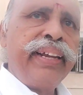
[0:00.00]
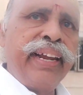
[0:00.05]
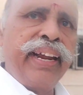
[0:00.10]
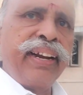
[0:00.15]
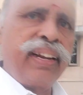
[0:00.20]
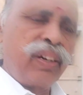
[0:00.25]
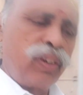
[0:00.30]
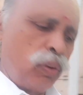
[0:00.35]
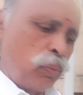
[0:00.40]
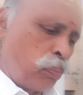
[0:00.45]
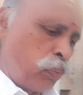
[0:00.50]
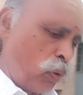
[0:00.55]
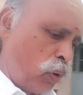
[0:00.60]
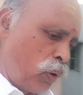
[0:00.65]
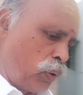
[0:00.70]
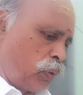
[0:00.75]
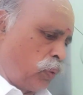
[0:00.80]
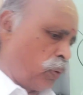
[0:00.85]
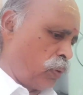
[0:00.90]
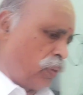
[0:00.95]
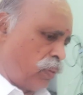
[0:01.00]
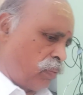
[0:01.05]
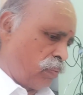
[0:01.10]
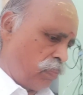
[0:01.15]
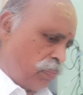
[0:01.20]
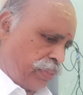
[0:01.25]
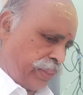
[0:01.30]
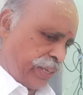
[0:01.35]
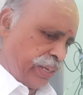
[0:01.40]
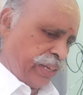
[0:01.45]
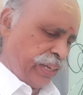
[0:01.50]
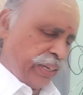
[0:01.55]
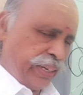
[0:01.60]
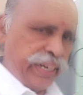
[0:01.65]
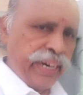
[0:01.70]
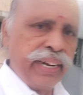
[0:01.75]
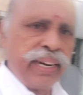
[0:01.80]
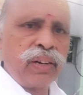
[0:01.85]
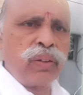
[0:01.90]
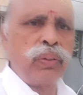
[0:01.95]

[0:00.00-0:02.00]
எனக்கு போதும் என்னை